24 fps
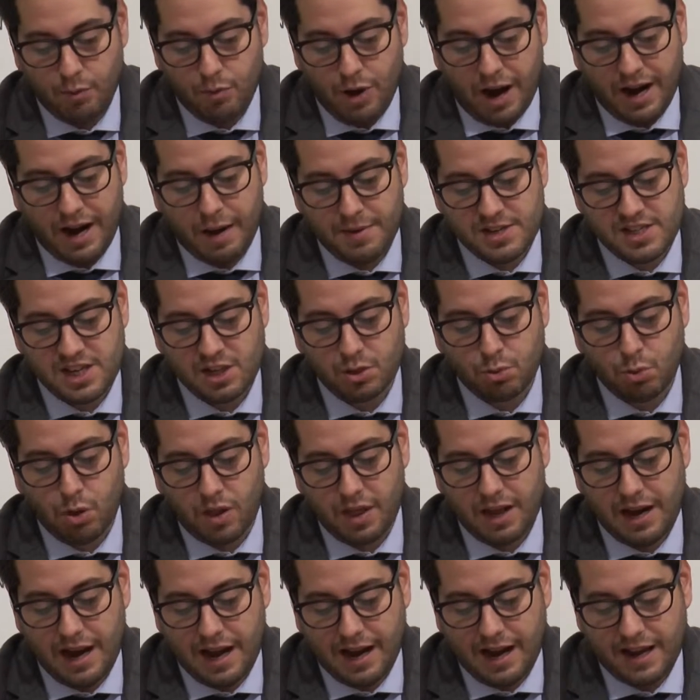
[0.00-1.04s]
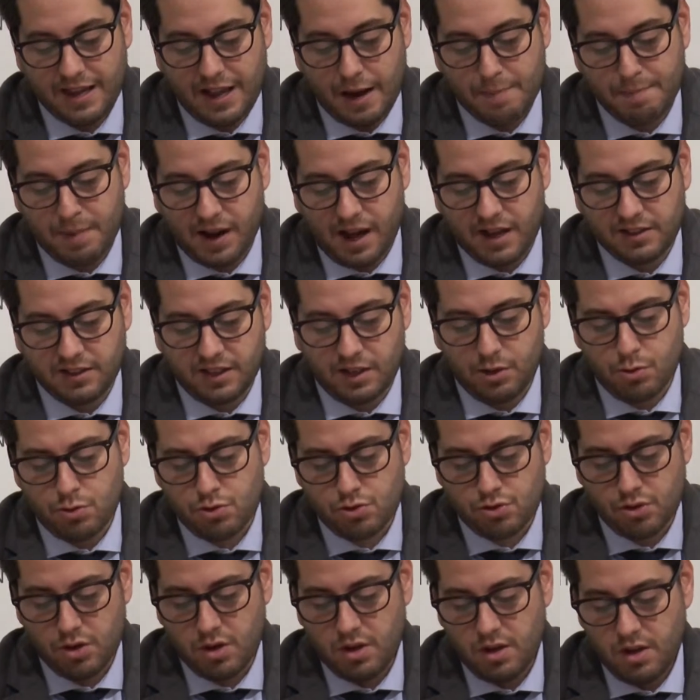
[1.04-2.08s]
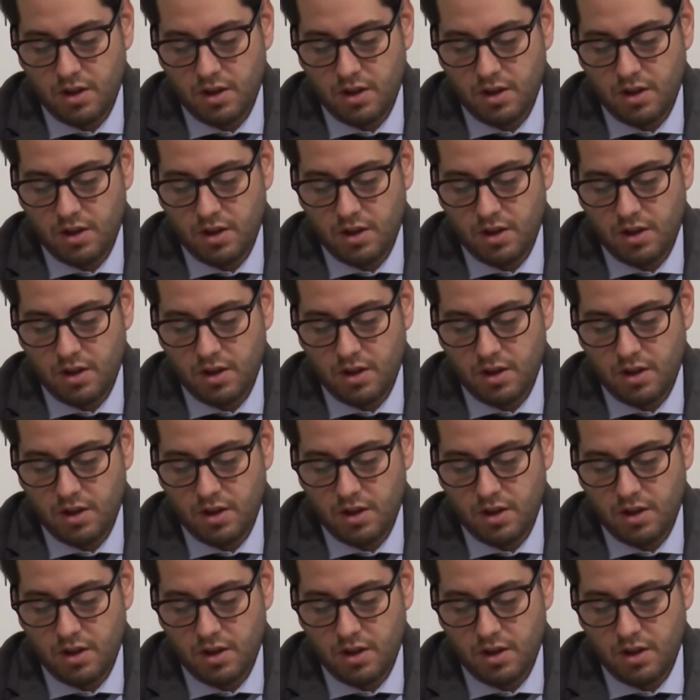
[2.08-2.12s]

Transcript: una nave situada en la calle Alpargateros,